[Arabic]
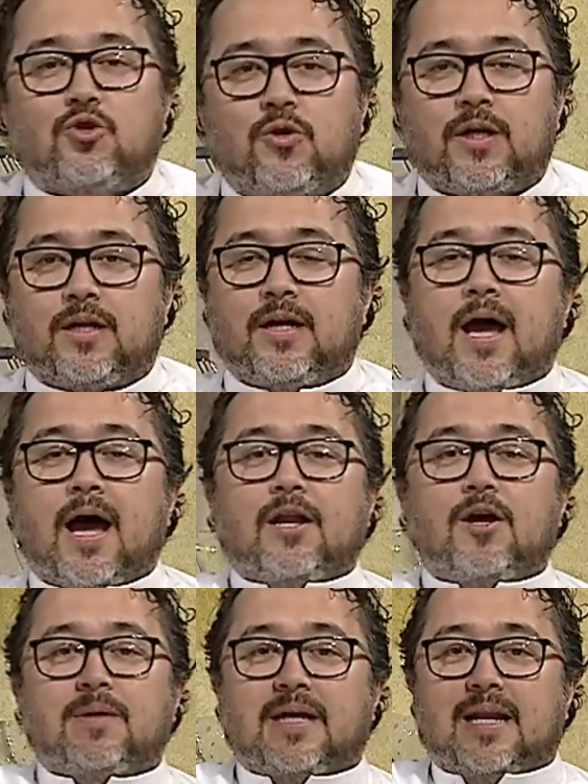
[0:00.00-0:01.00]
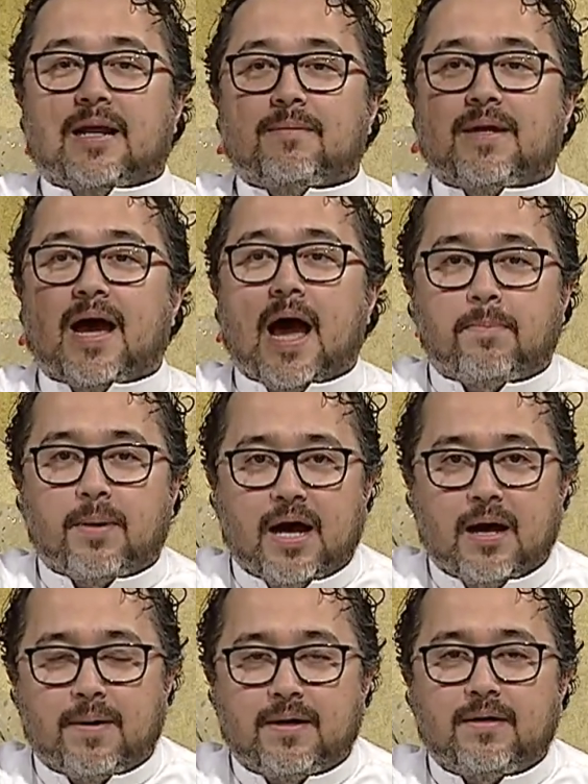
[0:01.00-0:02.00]
شكرا اليوم تعلمنا أبا
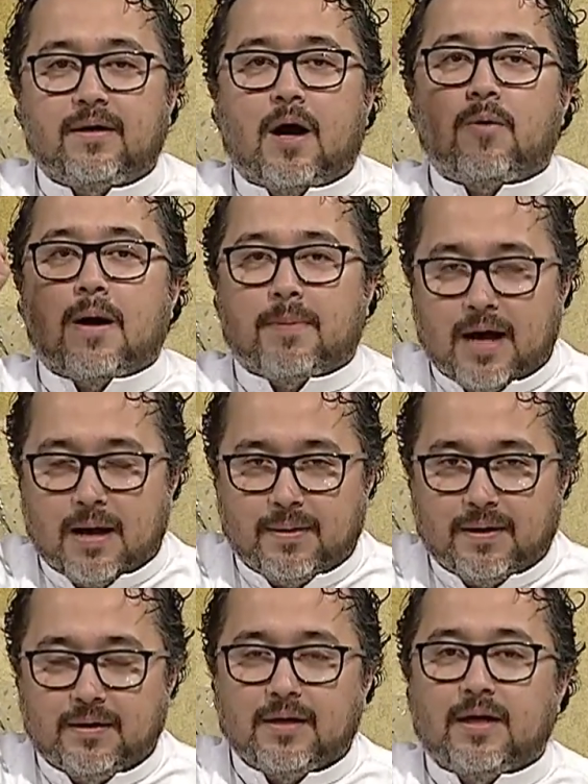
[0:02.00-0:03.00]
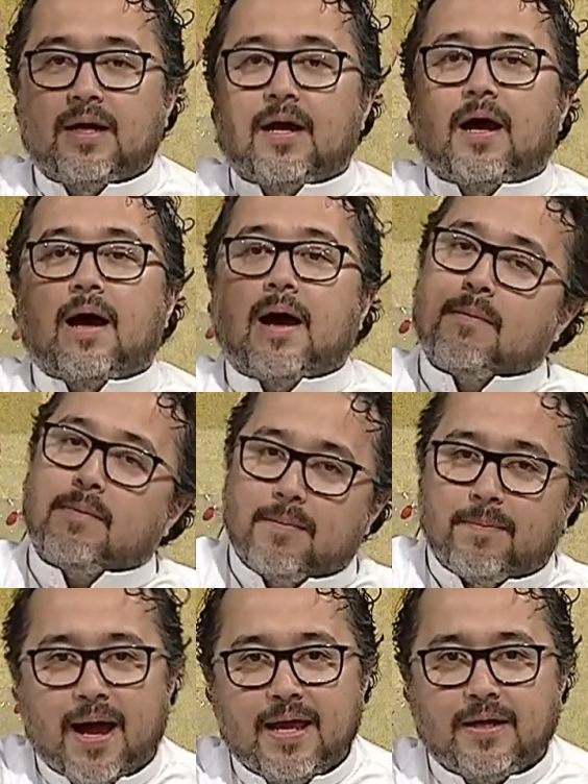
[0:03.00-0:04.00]
خبر أو أبا خبر
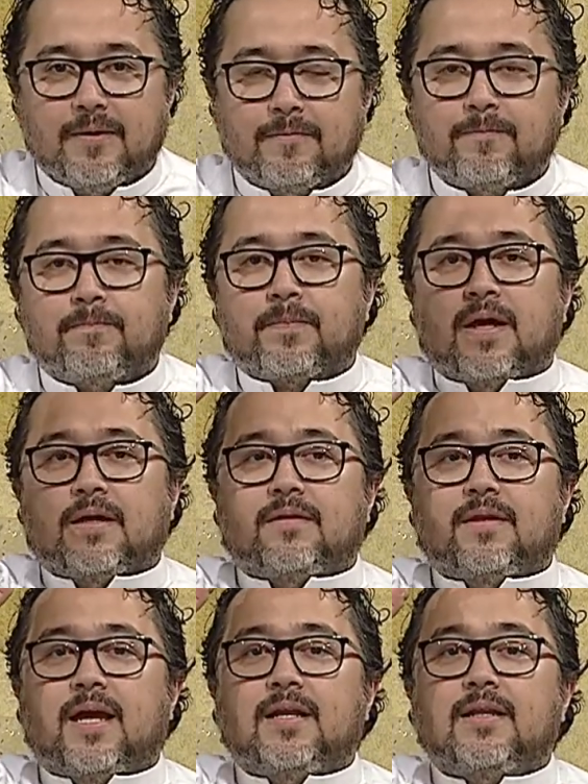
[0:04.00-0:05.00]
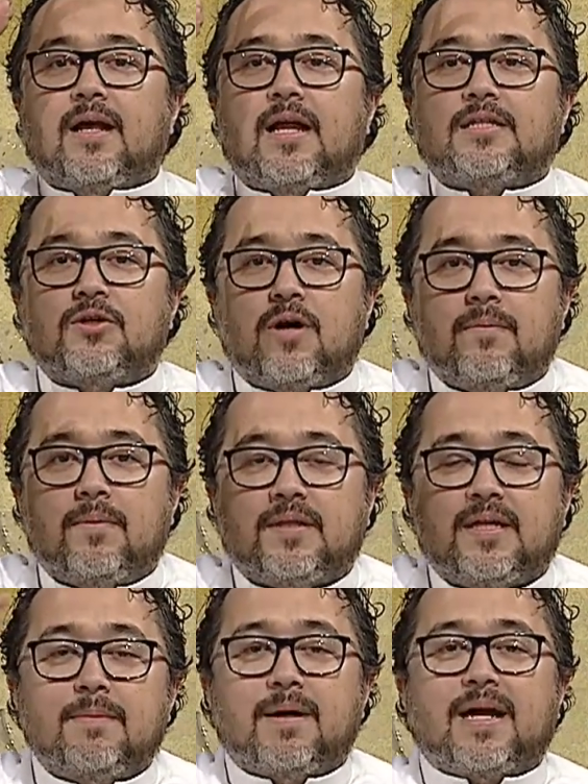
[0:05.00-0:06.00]
خبر بايت اثنين
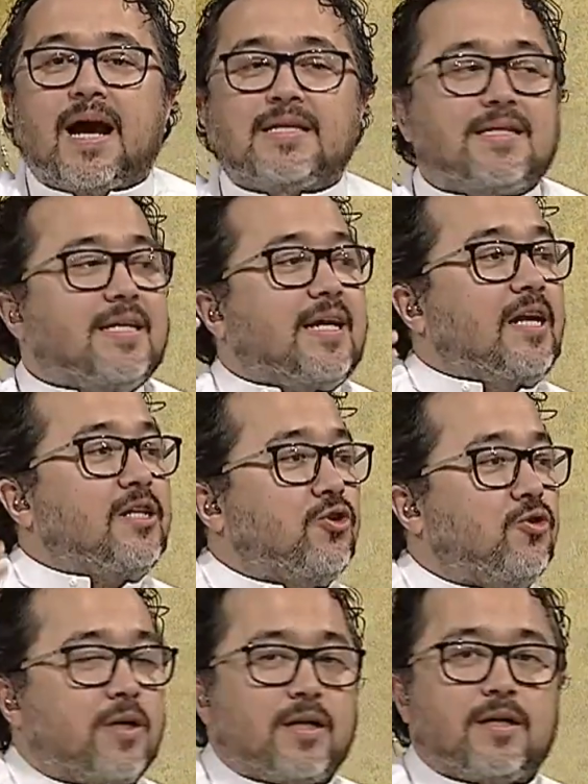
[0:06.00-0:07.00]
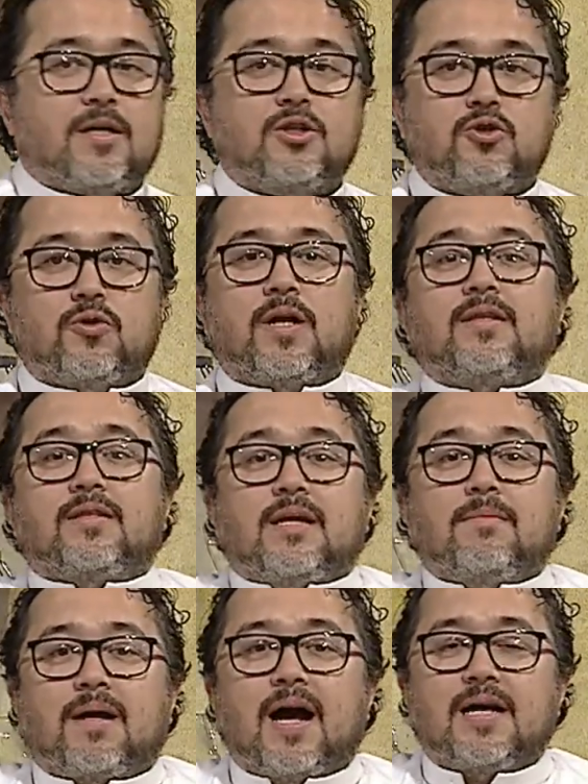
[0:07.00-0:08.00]
الجواب تري مكاسي يعني شكرا شكرا
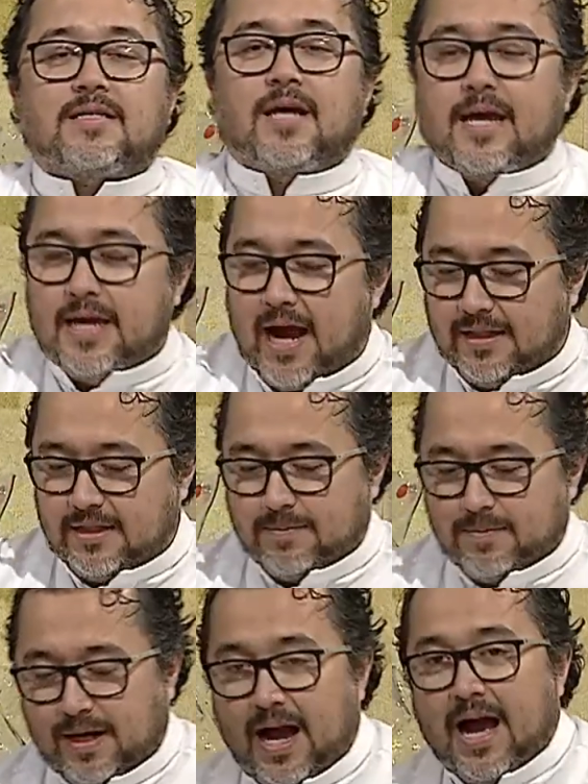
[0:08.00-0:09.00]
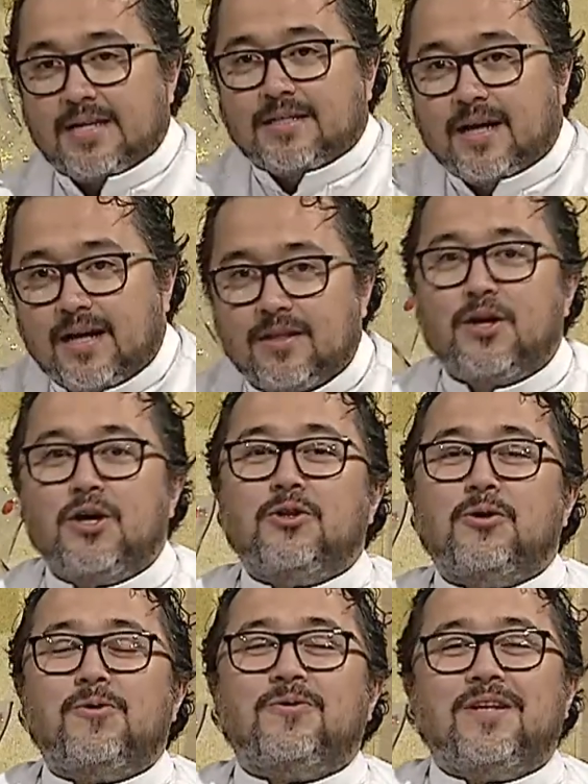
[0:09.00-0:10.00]
تري مكاسي اي احد يجيب لك حاجه غلط
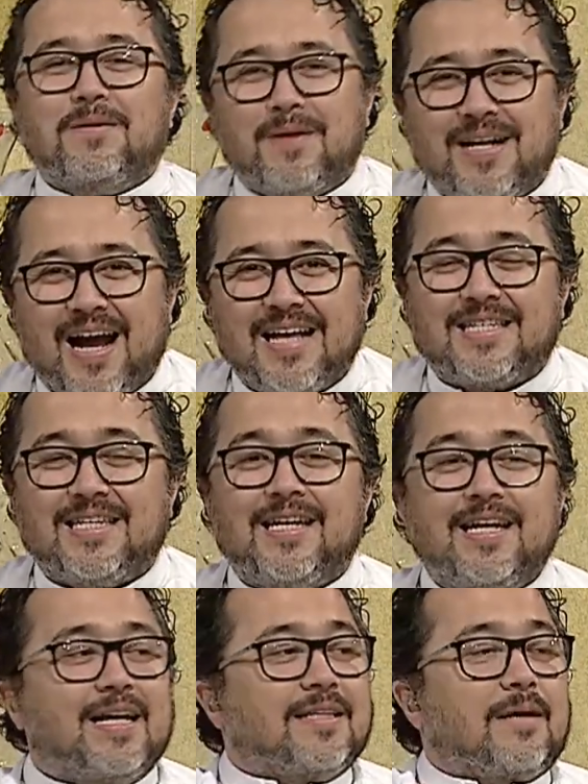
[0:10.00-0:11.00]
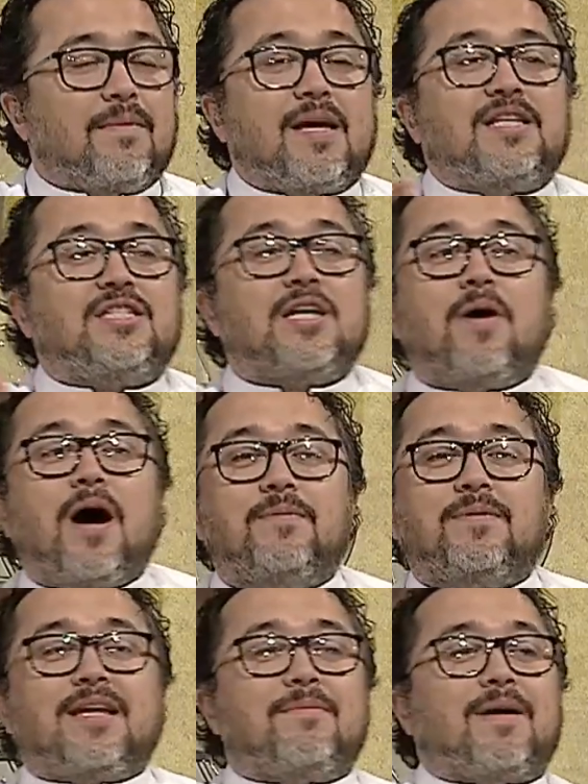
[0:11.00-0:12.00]
تقول له تري مكاسي طيب ايش
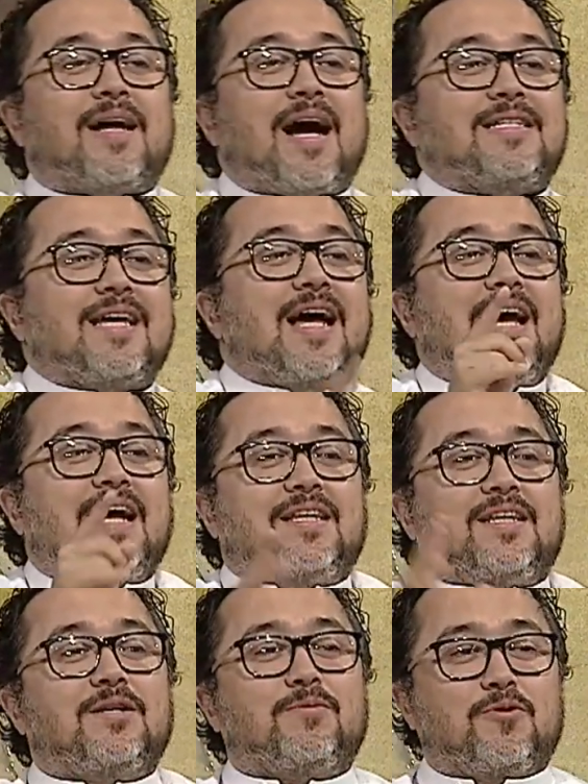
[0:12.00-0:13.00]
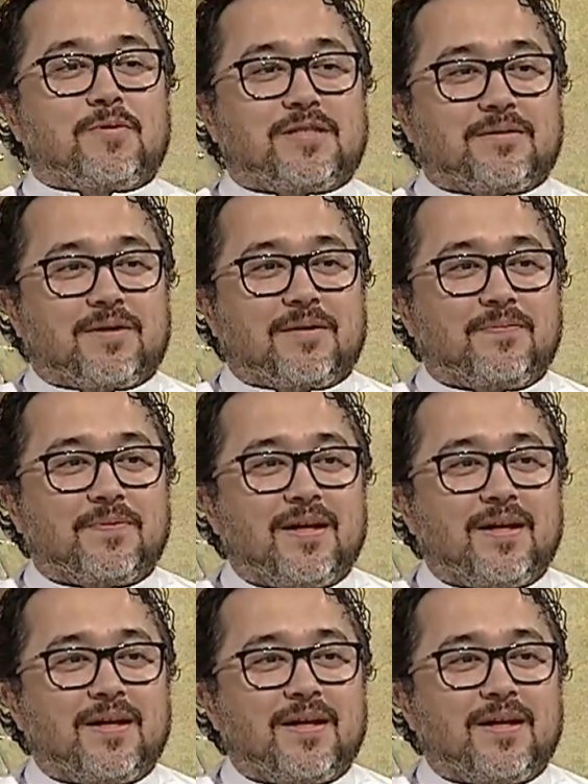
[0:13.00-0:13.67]
جواب تري مكاسي هذه حتعجبكم يا شباب